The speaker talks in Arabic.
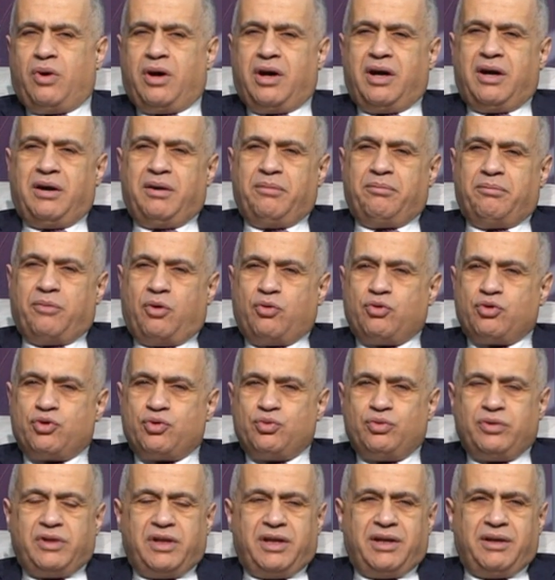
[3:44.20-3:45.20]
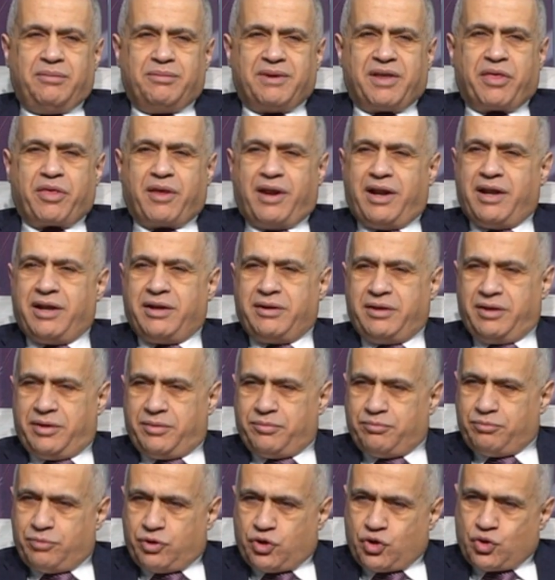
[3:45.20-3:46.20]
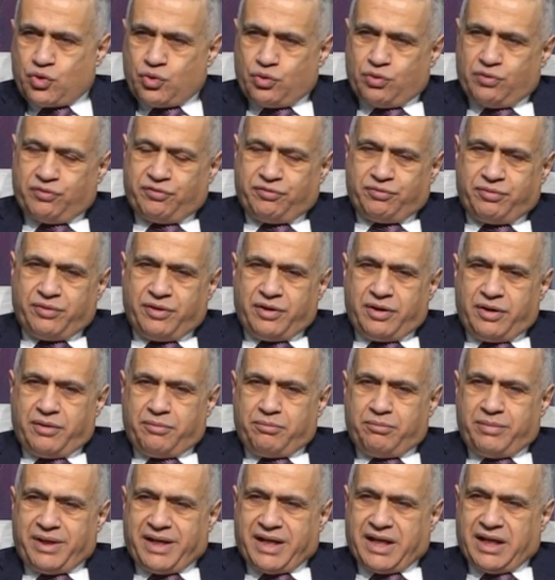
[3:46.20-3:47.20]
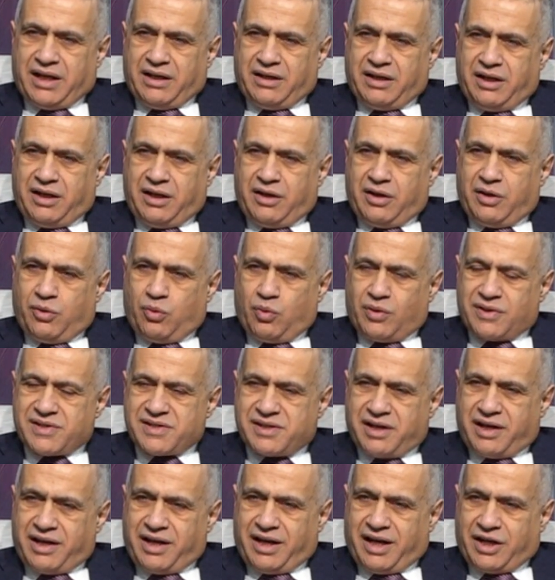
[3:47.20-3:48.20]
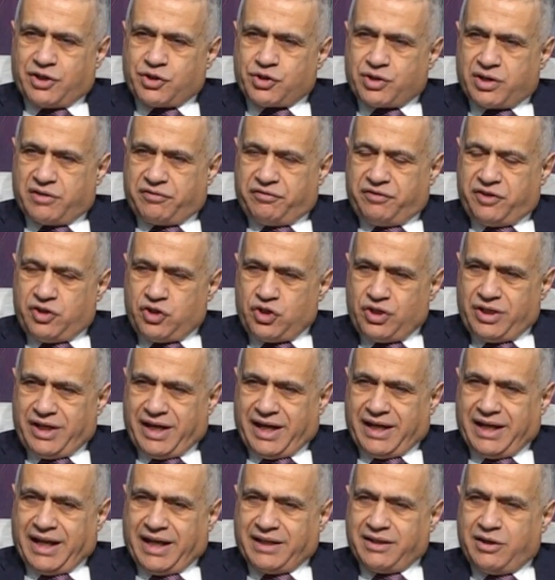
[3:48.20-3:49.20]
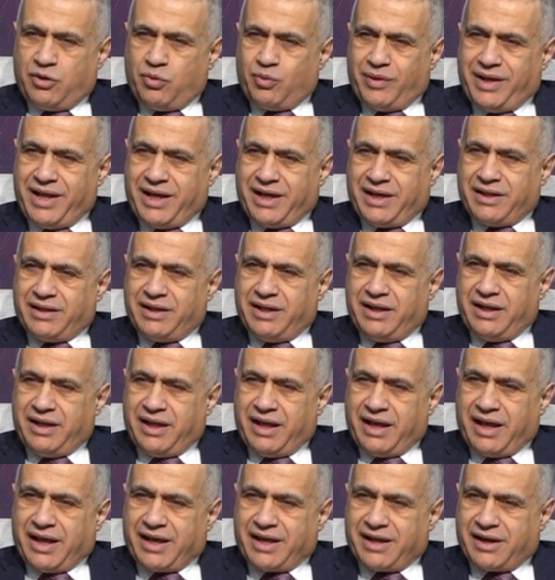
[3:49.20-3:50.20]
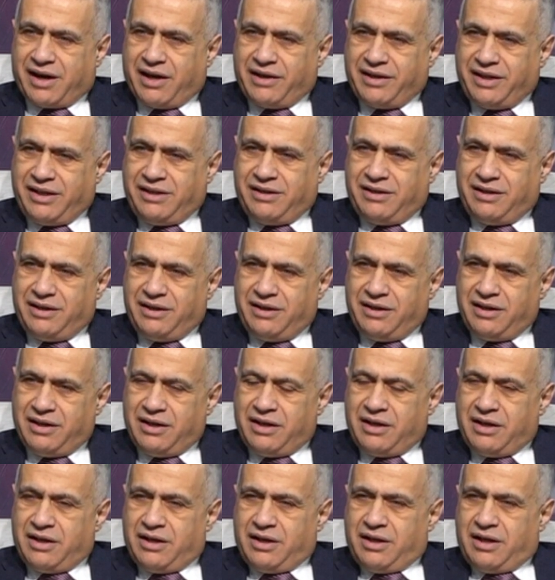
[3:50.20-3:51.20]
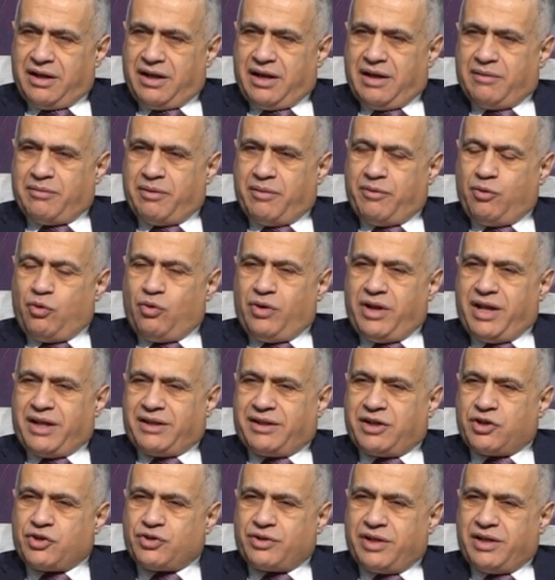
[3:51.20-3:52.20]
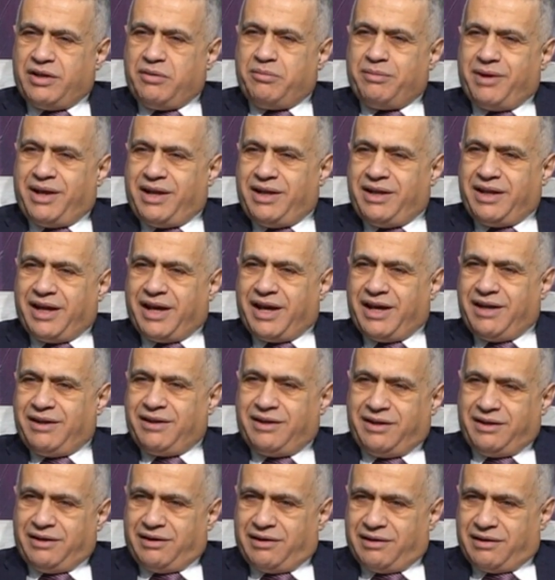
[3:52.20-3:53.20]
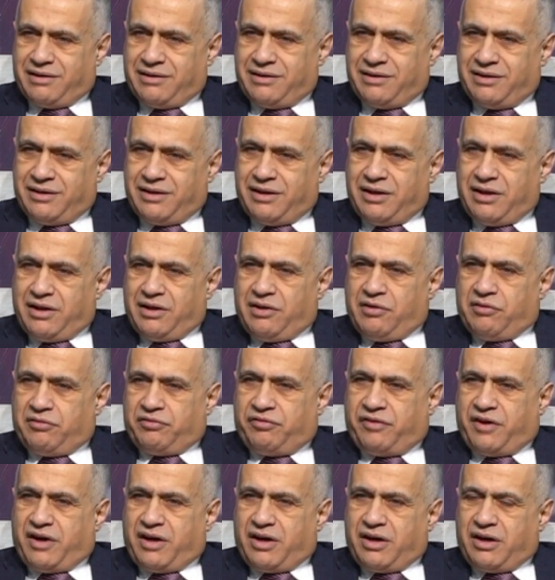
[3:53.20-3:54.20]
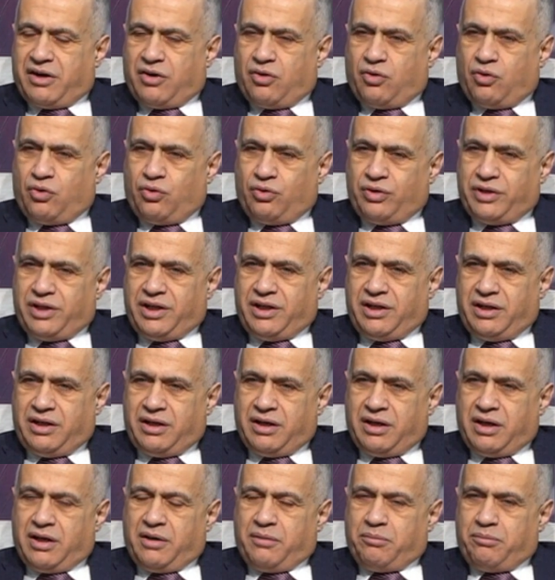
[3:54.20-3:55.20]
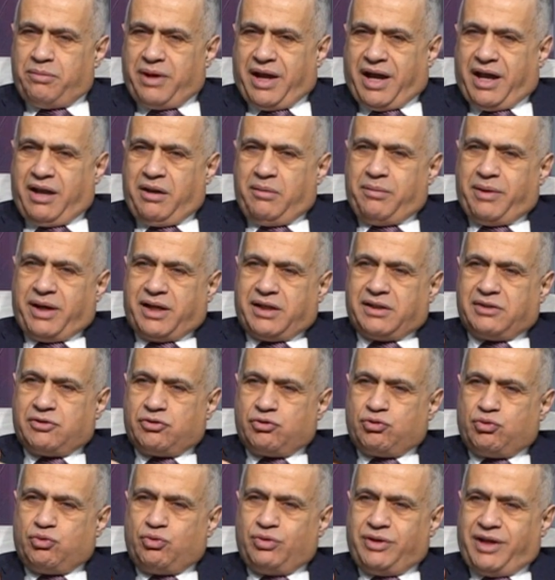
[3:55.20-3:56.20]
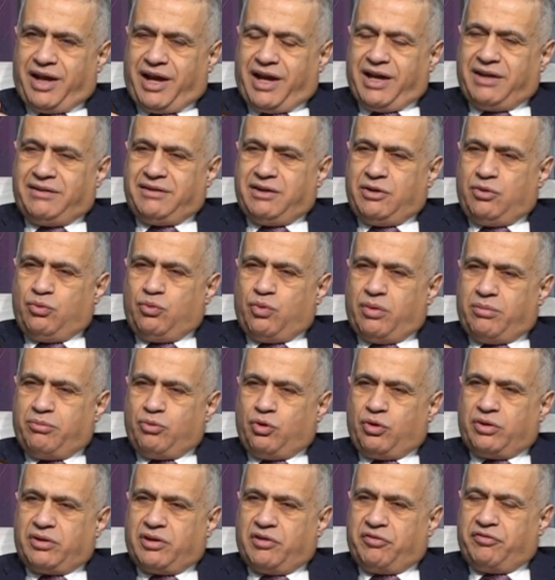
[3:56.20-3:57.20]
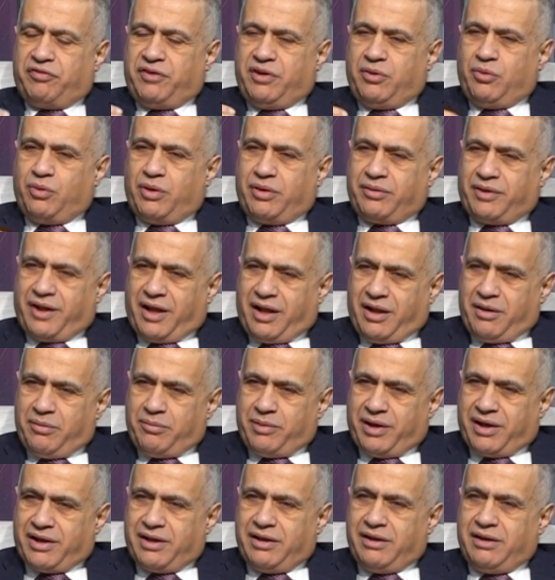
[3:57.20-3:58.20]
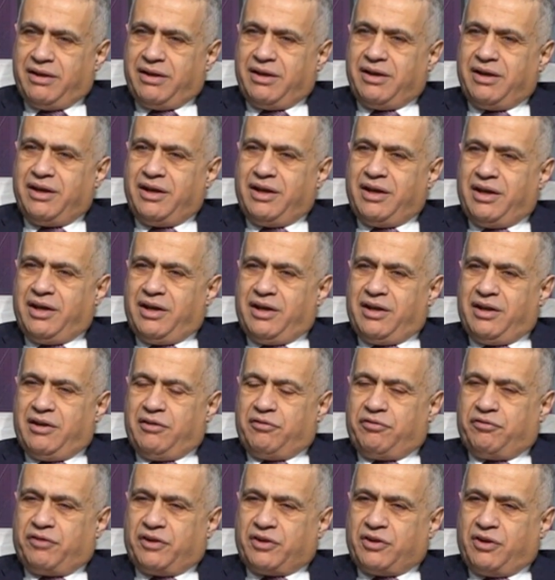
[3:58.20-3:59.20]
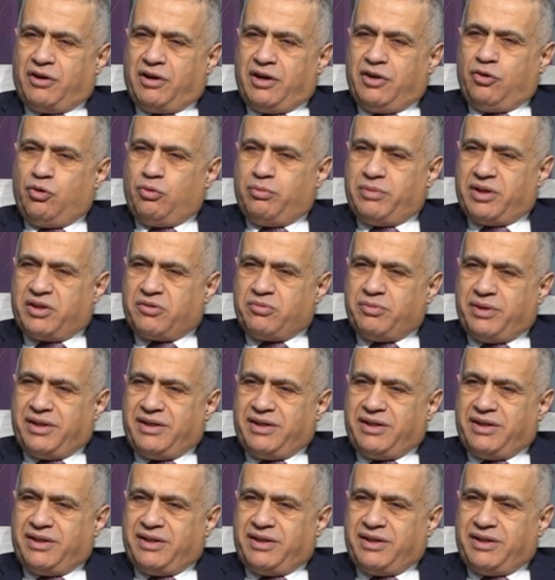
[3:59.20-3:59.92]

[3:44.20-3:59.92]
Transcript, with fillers: وموجوده مثلا بتشوف بكل الوصايا العشره في شيء عن العدل ولكن الاخرانيه لما بيقولوا لا تشتهي ما لغيرك نعم فهون بيعلمك تكون عادل ومكتفي وتعلمك الفضائل وما